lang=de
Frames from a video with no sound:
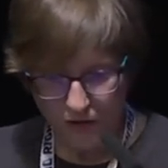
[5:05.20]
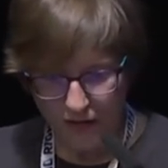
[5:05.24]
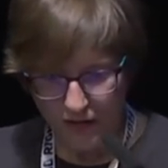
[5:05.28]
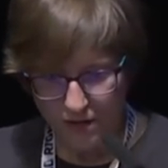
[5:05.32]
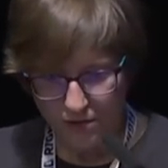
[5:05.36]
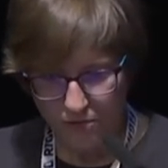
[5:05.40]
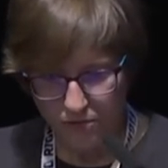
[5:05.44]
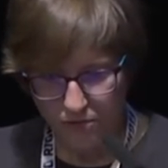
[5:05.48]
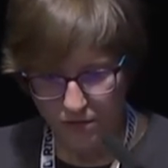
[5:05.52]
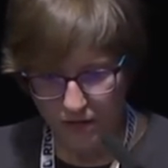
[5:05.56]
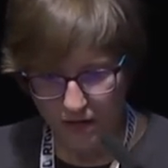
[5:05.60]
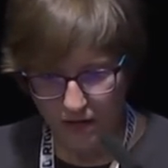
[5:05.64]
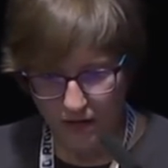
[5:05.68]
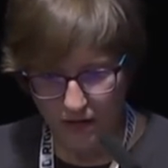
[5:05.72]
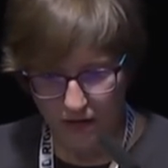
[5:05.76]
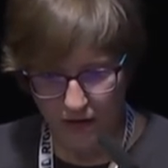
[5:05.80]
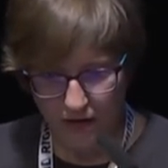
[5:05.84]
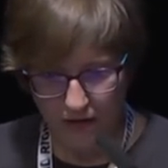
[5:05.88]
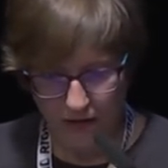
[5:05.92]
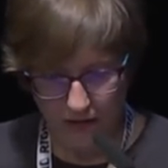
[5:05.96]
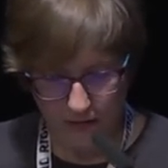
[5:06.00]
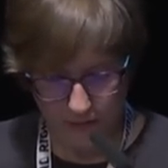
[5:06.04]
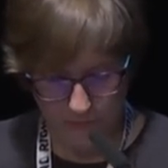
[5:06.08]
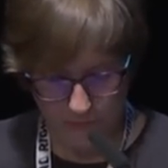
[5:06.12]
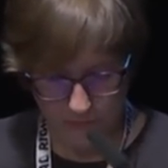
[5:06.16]
hatten wir
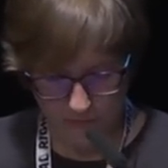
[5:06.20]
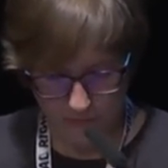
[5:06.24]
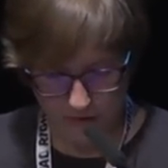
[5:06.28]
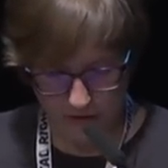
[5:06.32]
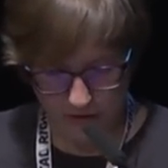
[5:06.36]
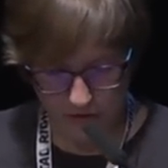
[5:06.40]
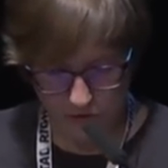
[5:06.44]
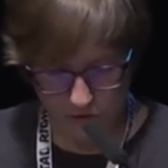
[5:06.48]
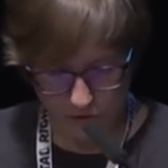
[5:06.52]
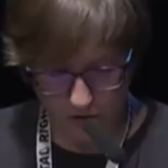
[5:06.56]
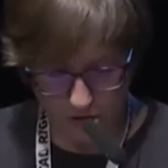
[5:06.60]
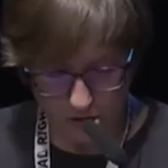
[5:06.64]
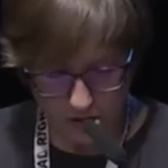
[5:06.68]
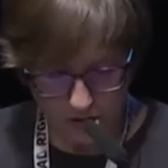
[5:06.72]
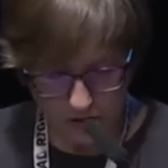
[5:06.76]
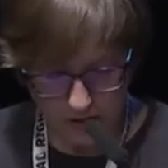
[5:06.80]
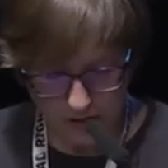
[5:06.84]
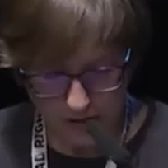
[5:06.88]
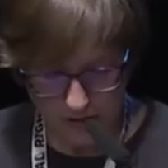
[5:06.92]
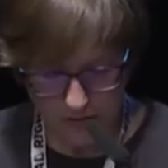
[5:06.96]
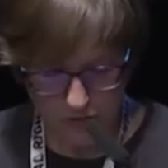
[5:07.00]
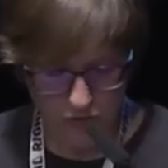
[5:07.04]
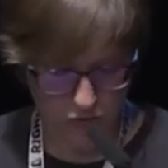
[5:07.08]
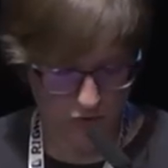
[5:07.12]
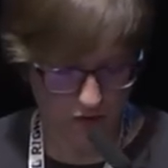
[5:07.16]
ähm, in
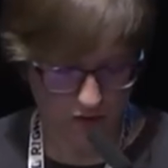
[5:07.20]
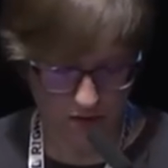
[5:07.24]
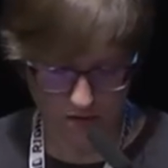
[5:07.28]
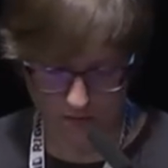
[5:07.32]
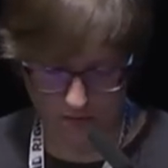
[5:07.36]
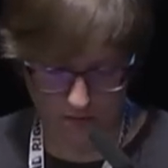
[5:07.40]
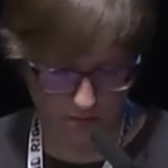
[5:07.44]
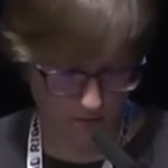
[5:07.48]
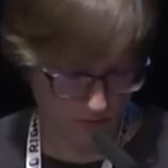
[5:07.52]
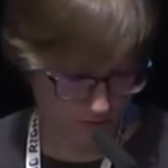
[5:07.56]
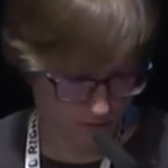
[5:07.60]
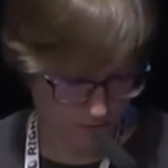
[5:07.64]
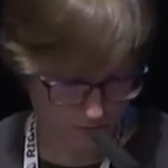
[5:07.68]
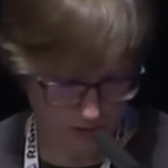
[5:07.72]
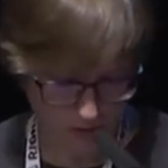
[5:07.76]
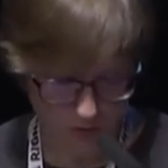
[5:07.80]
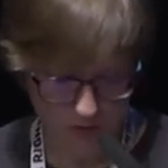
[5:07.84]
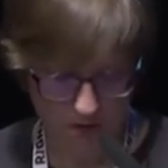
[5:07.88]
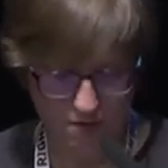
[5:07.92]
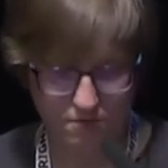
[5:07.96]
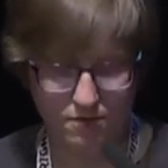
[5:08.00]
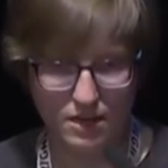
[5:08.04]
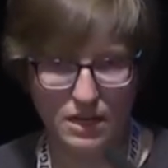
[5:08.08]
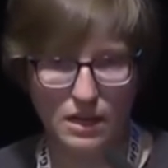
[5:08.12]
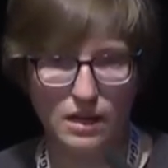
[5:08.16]
Deutschland oder äh, mehr
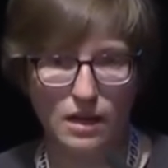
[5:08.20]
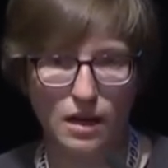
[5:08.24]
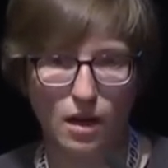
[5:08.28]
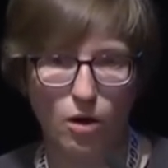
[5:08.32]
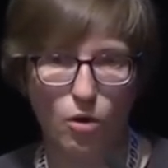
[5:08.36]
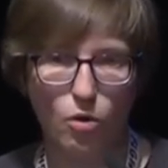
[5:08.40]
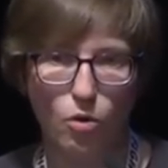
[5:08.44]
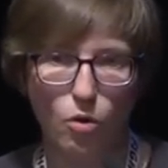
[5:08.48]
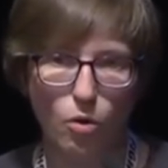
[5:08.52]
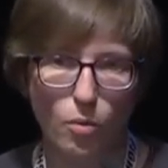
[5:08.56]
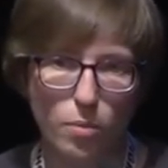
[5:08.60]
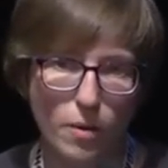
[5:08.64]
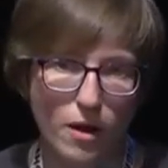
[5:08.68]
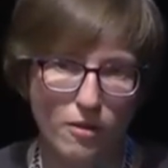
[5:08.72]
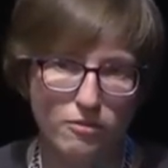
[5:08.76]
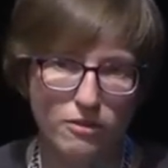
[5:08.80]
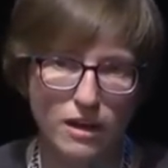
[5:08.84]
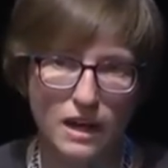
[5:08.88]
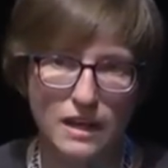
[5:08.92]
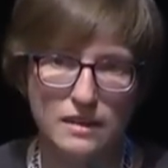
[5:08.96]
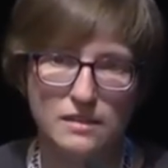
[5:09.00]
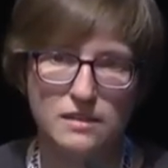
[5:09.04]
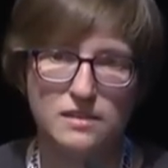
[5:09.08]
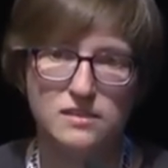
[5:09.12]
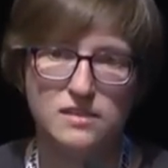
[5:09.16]
oder weniger
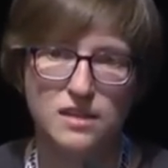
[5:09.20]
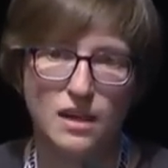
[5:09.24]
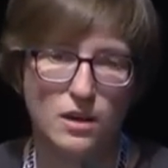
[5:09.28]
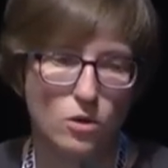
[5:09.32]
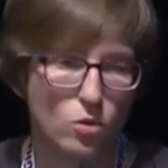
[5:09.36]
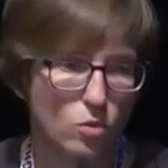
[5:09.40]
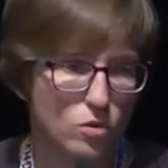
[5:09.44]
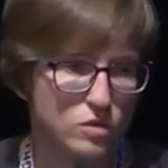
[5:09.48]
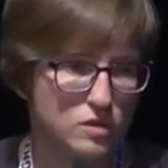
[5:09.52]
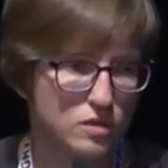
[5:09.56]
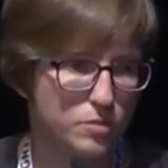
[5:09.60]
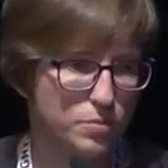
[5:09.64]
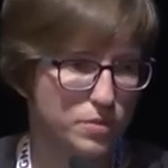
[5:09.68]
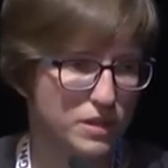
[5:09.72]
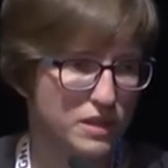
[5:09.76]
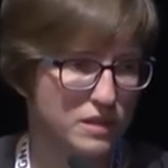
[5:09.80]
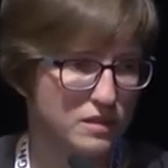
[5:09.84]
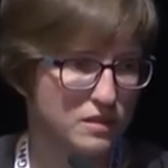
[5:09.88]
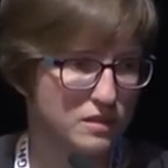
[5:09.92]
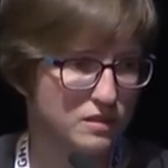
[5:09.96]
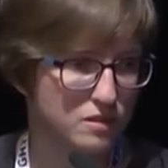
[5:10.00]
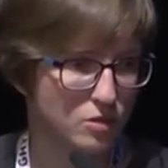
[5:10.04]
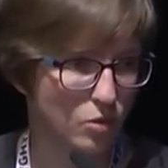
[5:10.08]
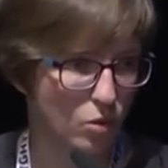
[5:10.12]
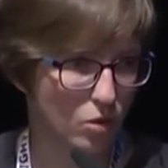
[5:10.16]
europaweit eine sehr große
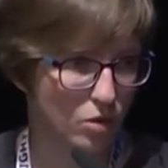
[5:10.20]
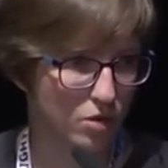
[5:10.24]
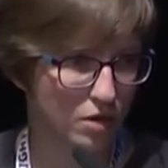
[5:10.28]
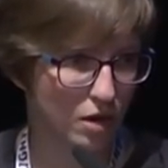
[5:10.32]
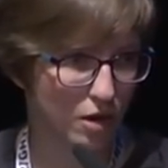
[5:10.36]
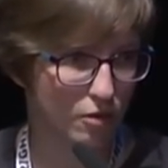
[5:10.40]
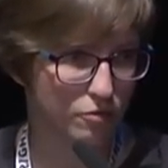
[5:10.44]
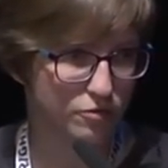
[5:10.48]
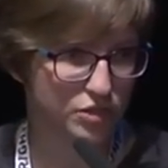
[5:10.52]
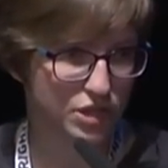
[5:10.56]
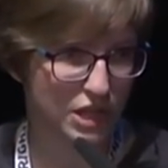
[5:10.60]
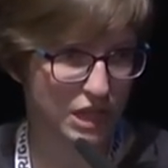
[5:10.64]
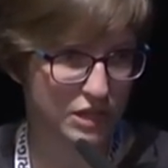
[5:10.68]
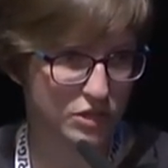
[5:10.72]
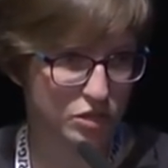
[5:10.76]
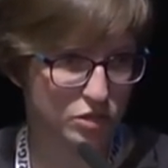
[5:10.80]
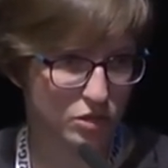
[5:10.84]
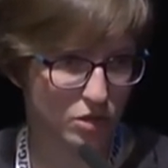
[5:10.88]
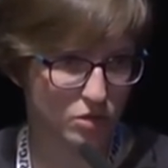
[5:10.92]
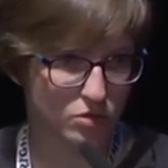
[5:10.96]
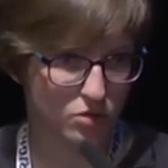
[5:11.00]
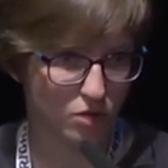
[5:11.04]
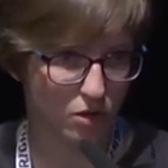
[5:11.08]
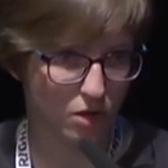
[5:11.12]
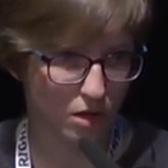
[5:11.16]
Petition auf
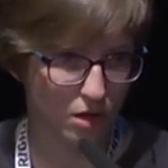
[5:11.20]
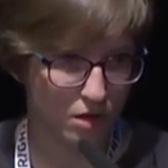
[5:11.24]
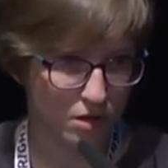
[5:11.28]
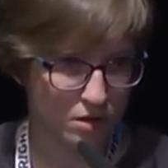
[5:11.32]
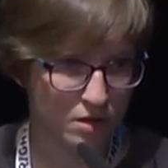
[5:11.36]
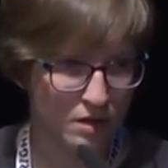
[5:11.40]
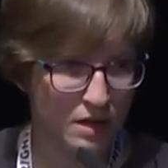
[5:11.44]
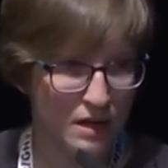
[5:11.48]
change.org,